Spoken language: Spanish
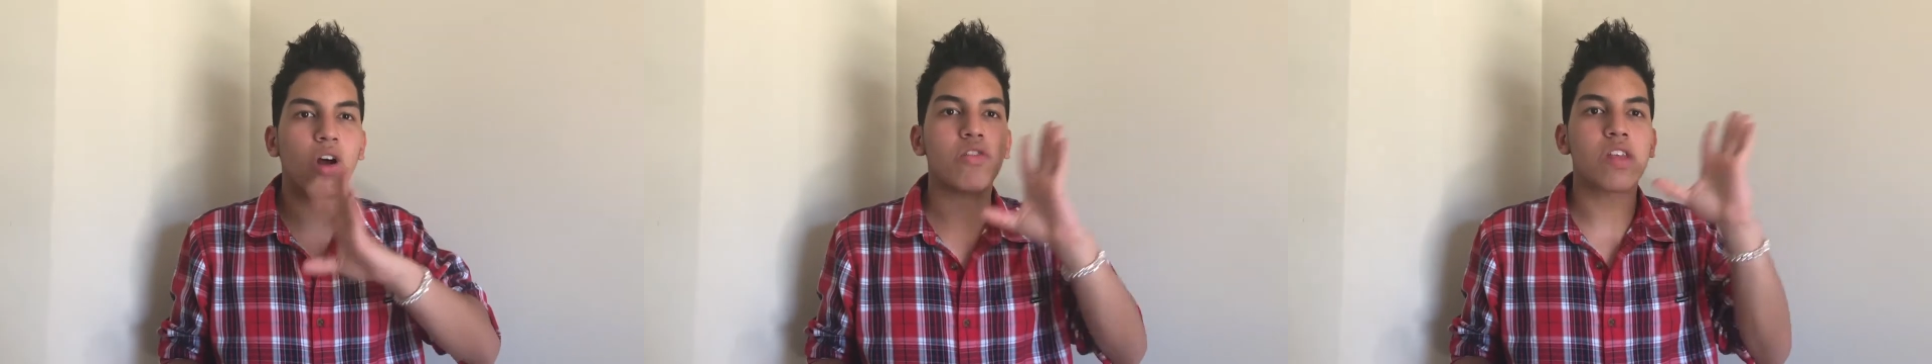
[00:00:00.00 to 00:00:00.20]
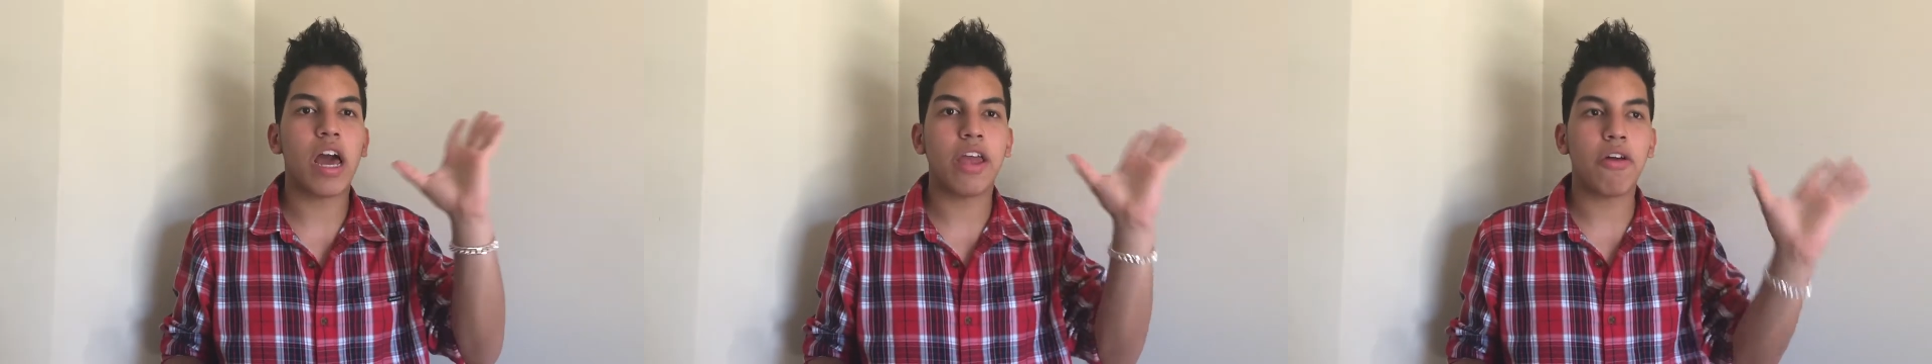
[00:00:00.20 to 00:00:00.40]
o
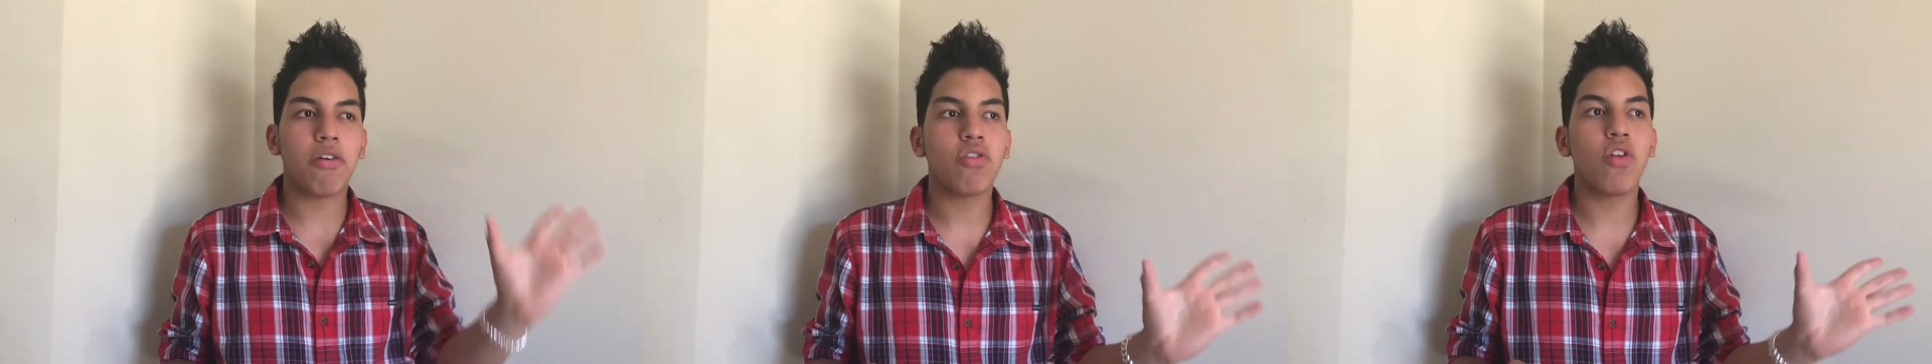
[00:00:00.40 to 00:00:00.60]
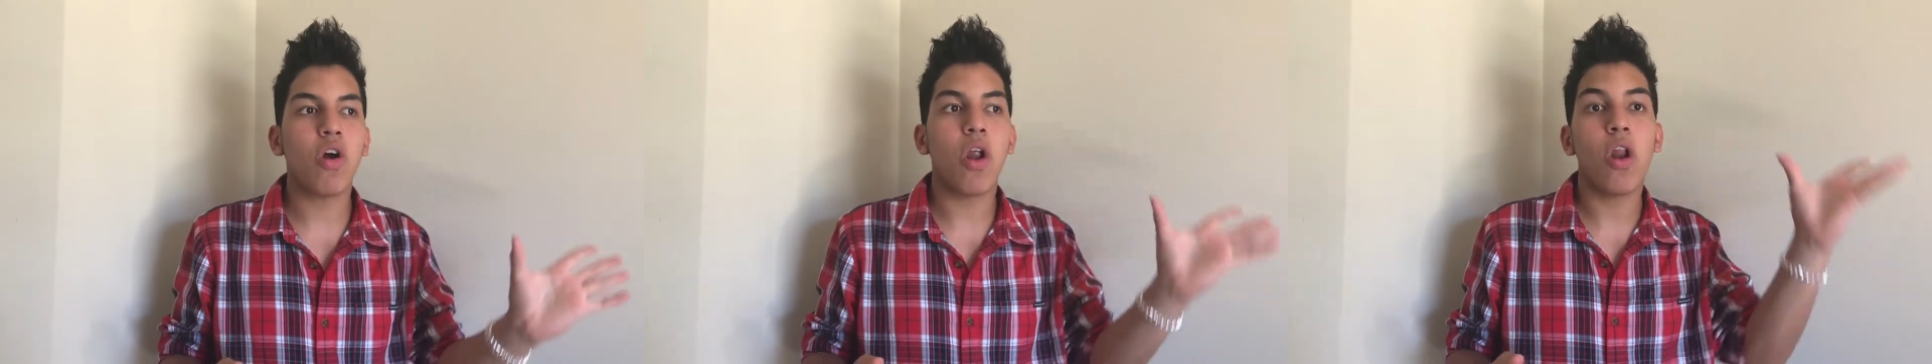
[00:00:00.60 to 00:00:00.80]
sea, ellos
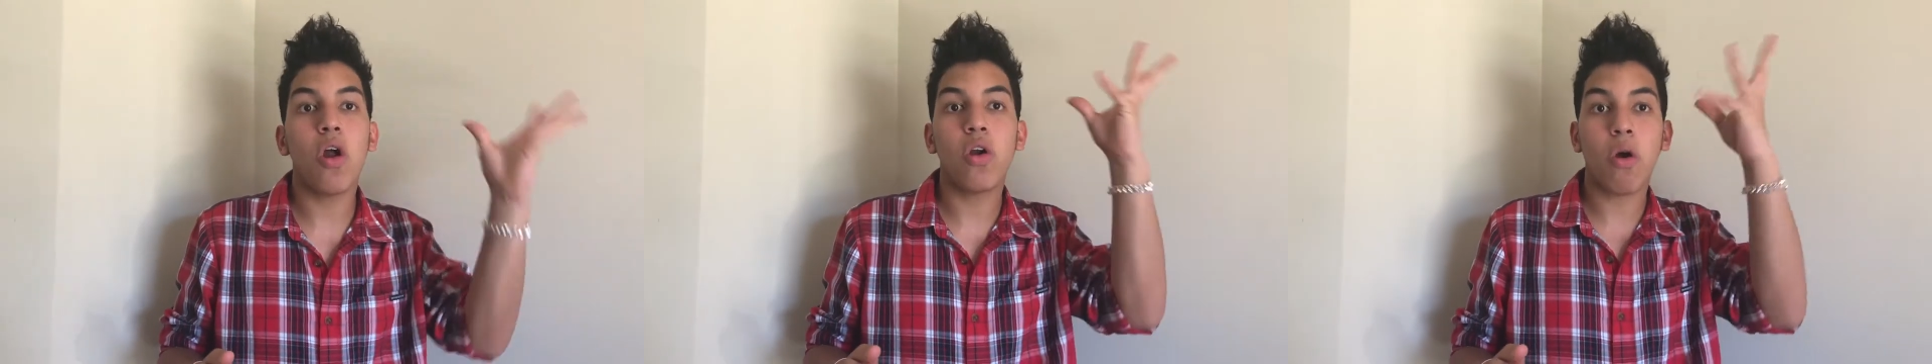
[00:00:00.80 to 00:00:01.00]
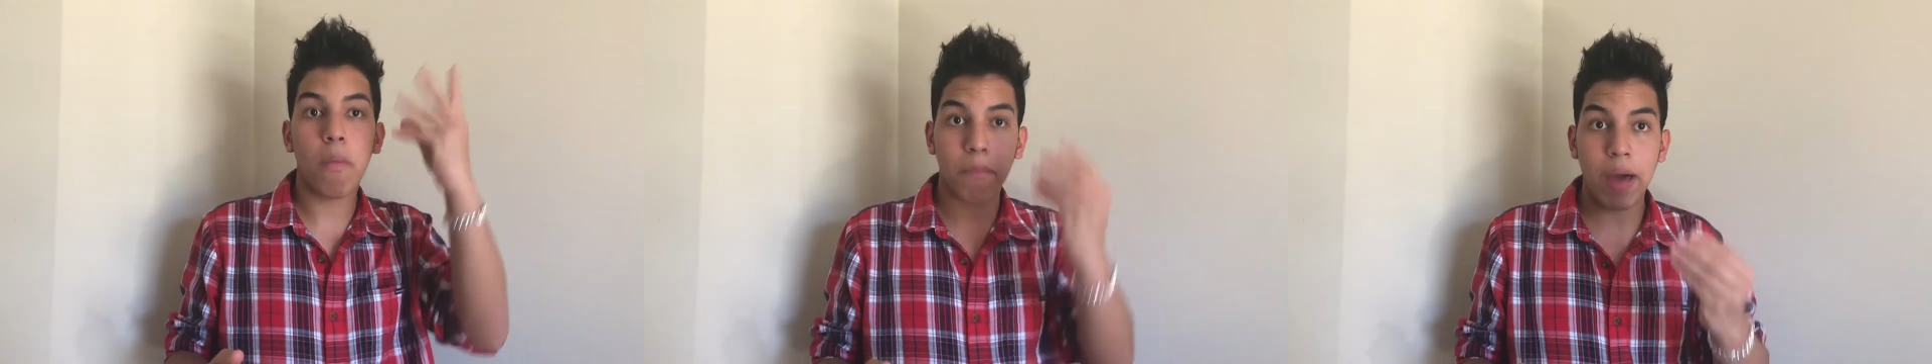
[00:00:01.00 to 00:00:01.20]
no los
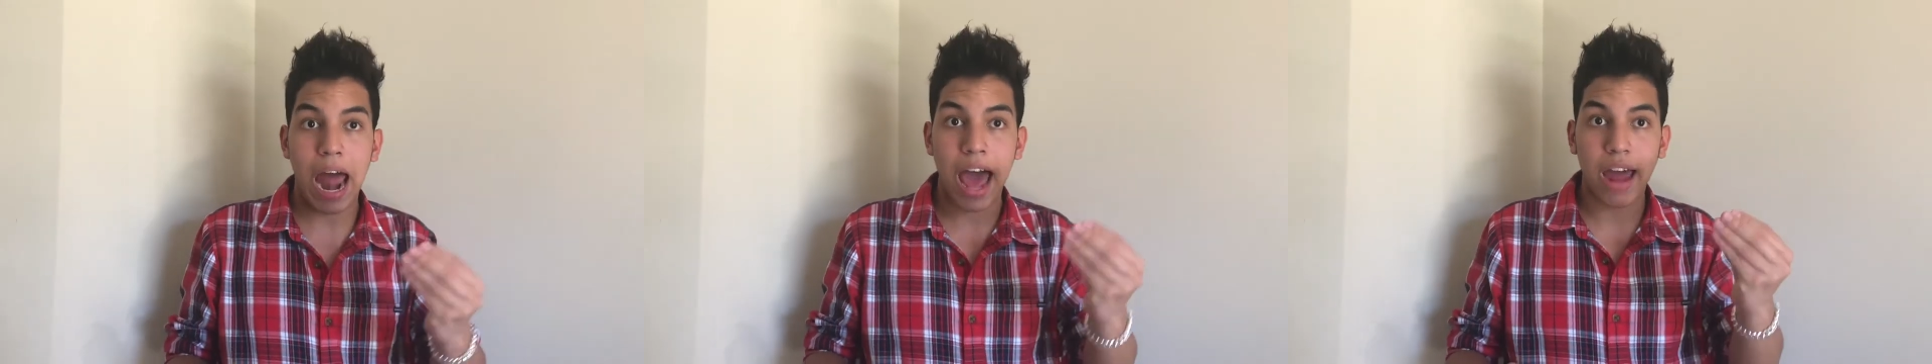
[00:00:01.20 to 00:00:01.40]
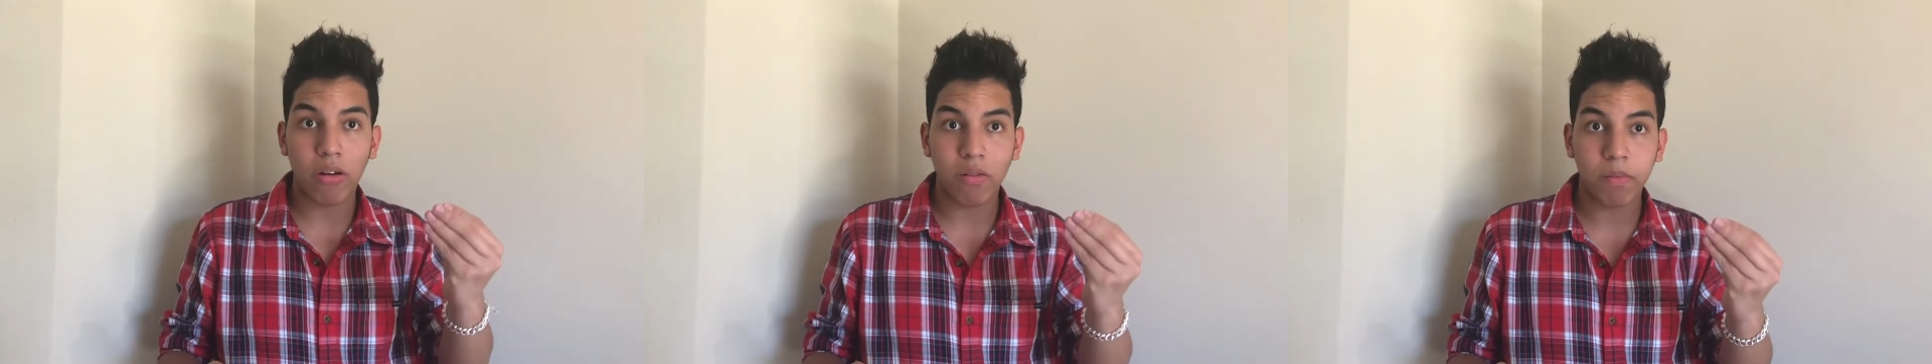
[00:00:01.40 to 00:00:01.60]

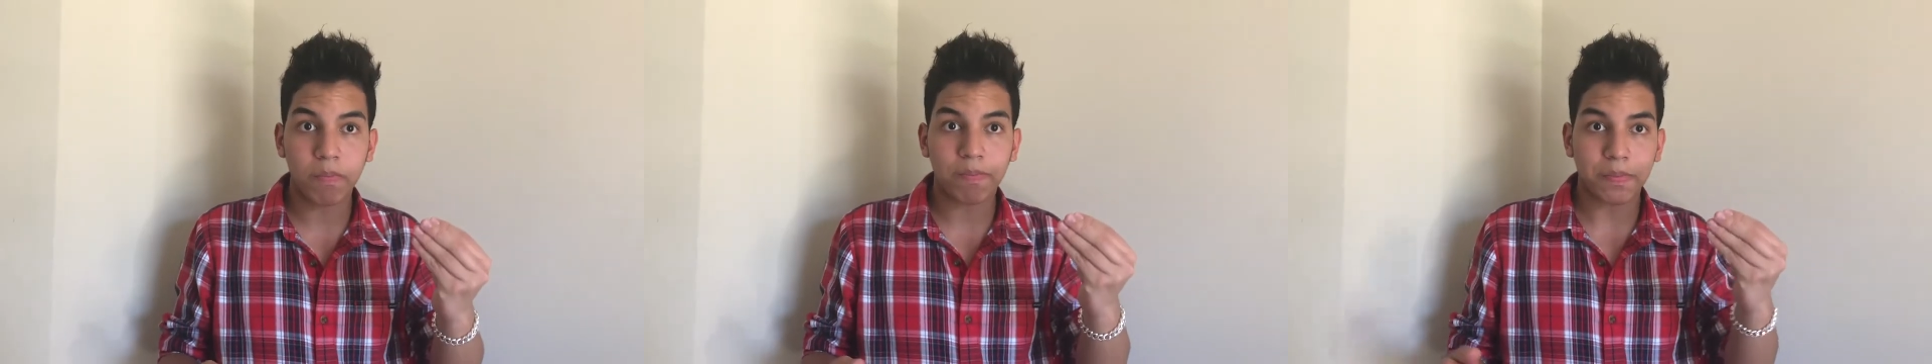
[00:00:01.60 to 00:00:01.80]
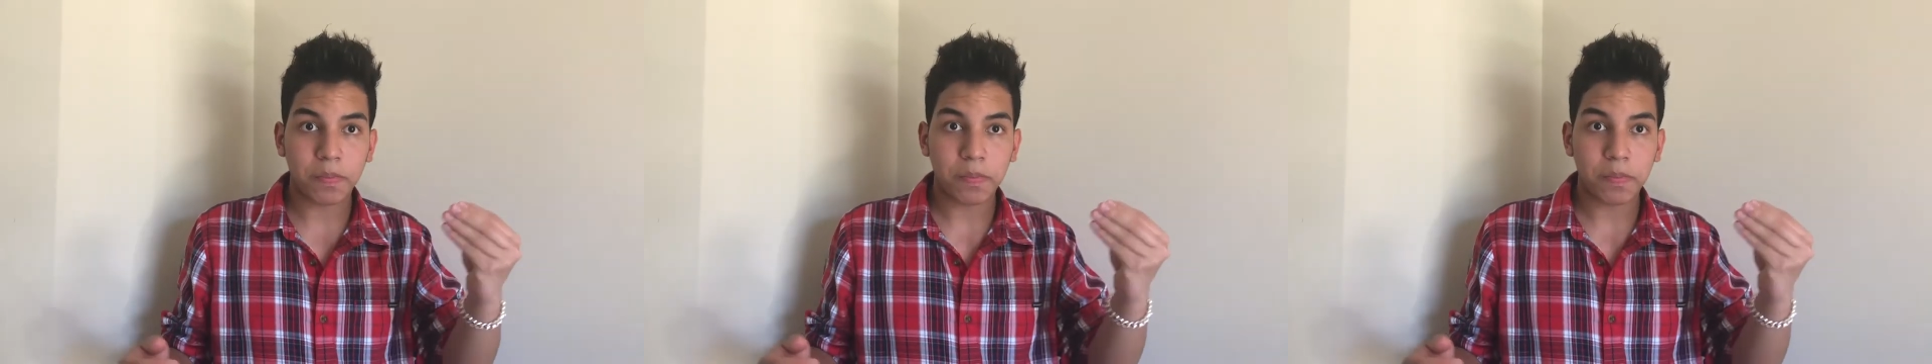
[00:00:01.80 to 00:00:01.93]
nombraron,